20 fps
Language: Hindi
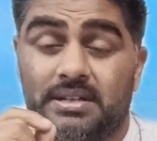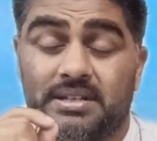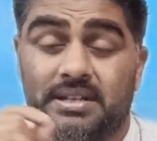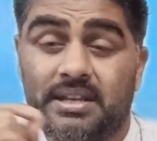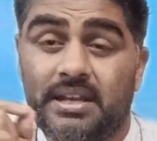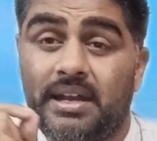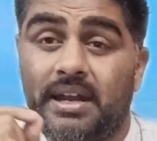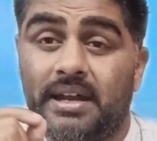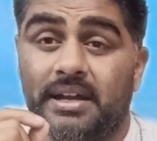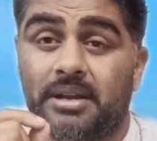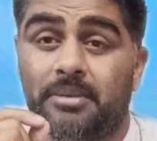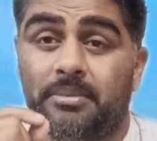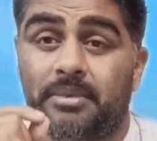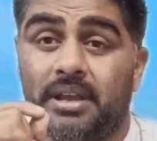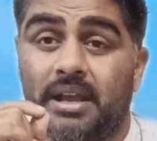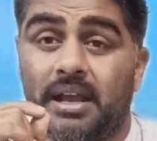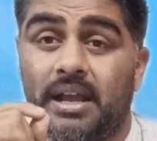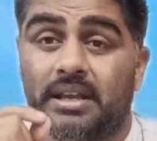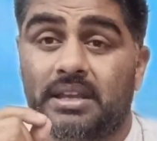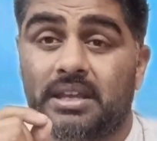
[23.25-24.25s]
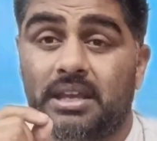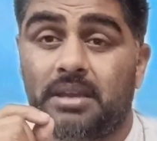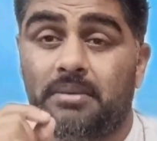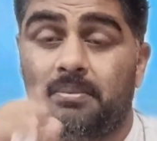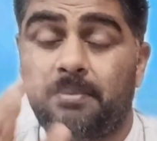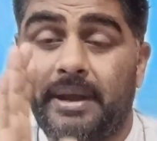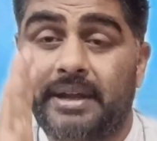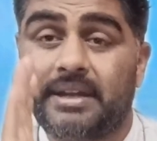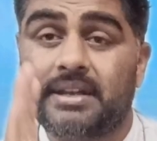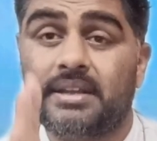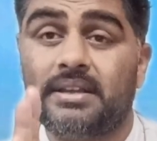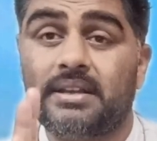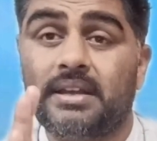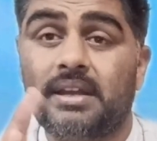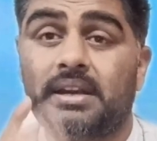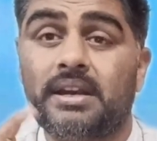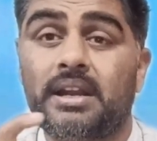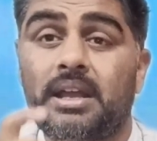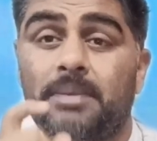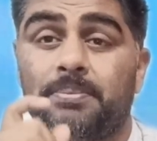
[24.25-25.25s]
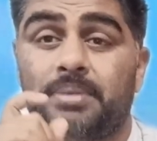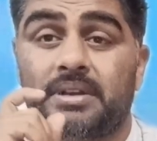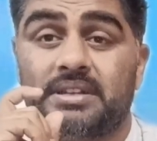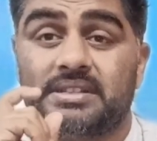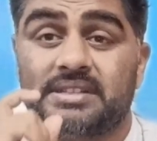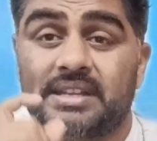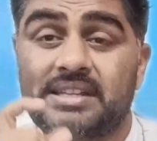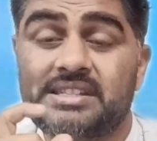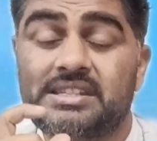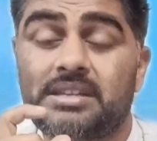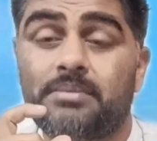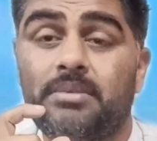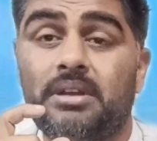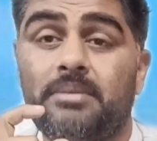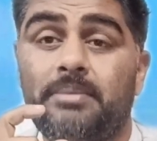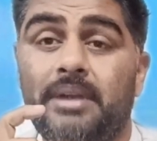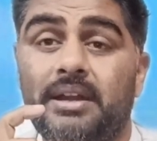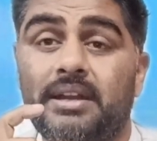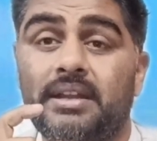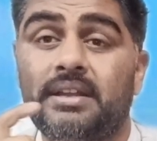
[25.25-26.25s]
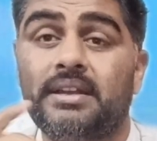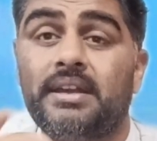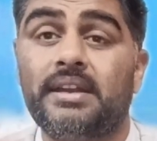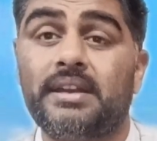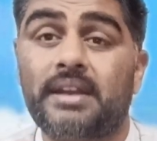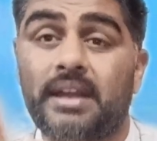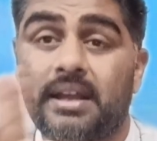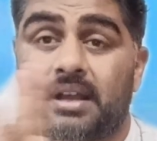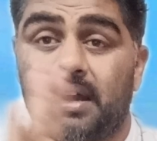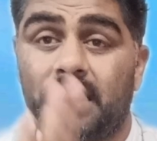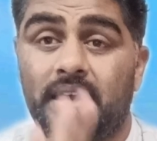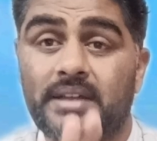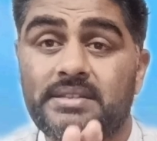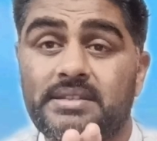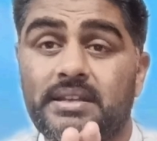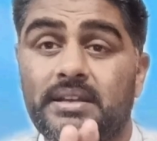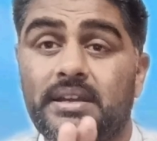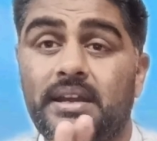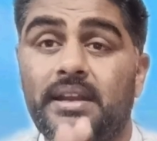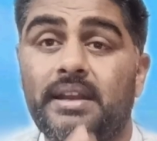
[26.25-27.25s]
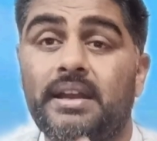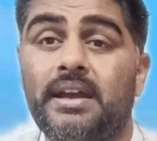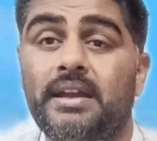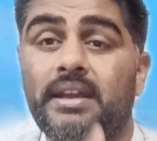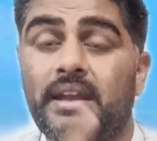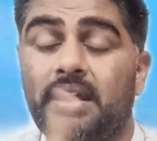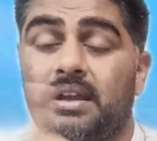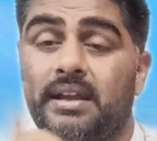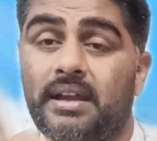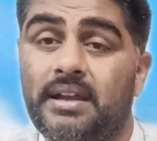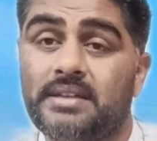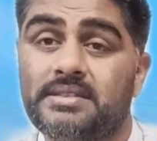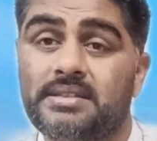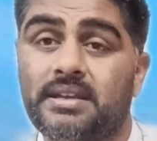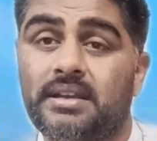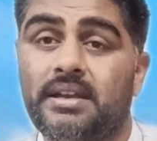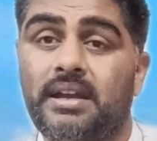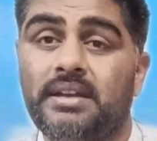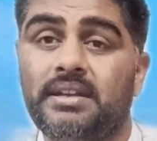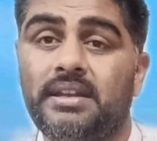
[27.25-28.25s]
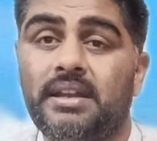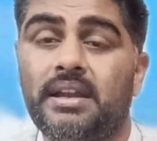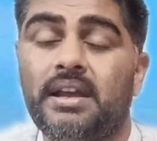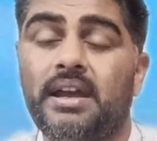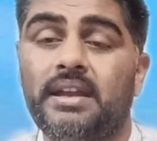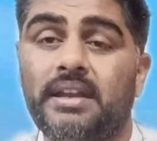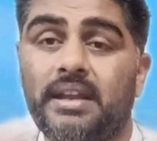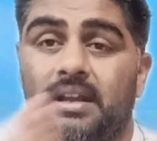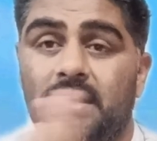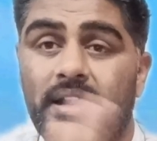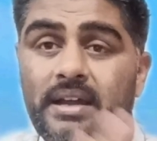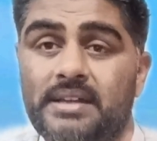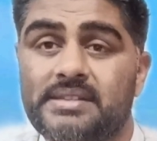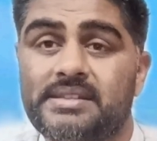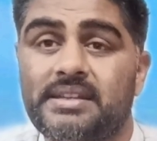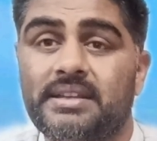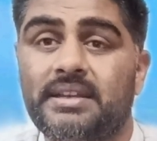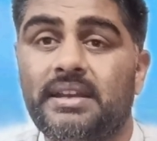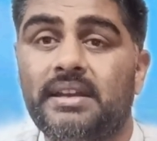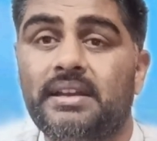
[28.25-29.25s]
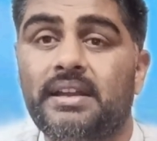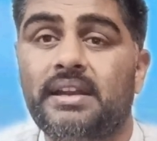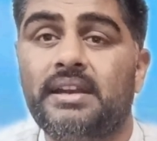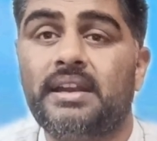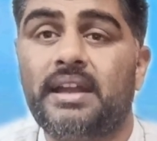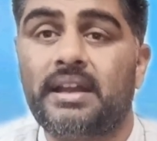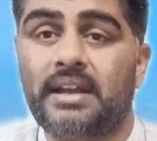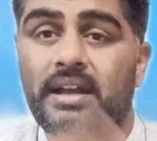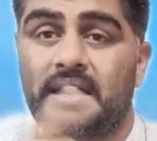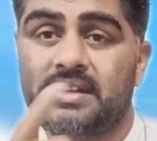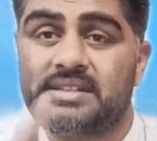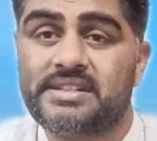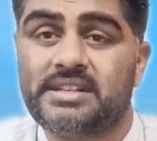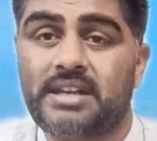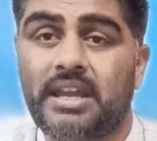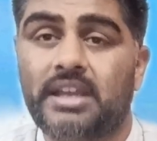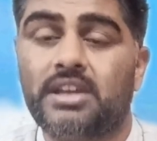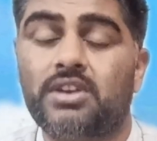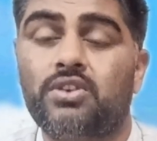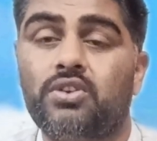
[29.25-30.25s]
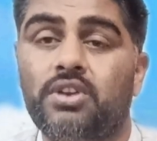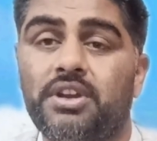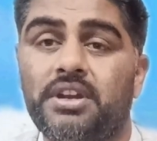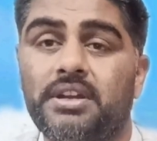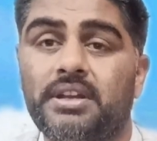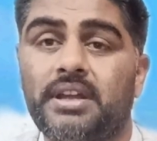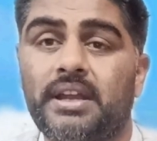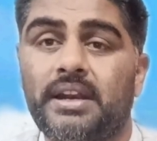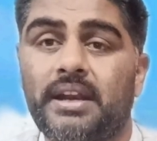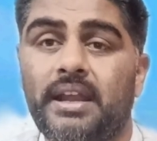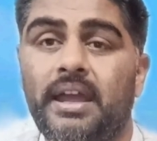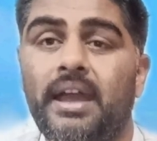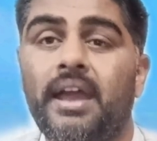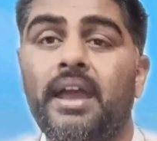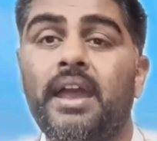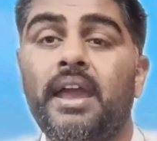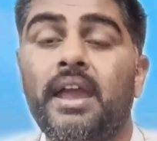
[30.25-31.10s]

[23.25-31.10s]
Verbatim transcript: टेल एंडर में आके बैटिंग करना फिर सेंसिबल बैटिंग करना है कहाँ छक्का लगाना है कहाँ छक्का नहीं लगाना है कहाँ सिंगल करना है कहाँ स्ट्राइक रोटेट करना है